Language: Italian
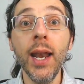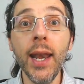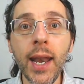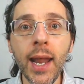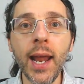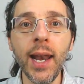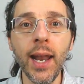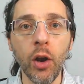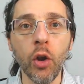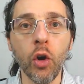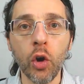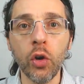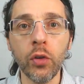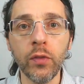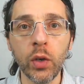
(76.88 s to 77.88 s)
nella
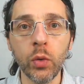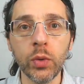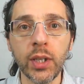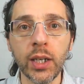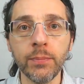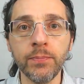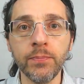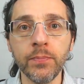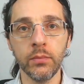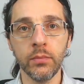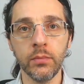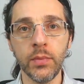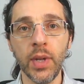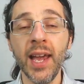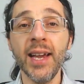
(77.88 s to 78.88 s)
loro valuta.
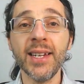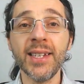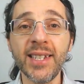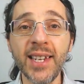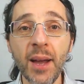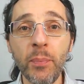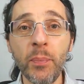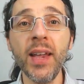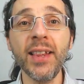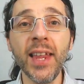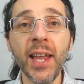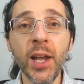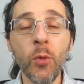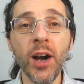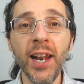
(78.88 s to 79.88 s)

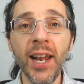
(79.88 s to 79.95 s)
Sapete qual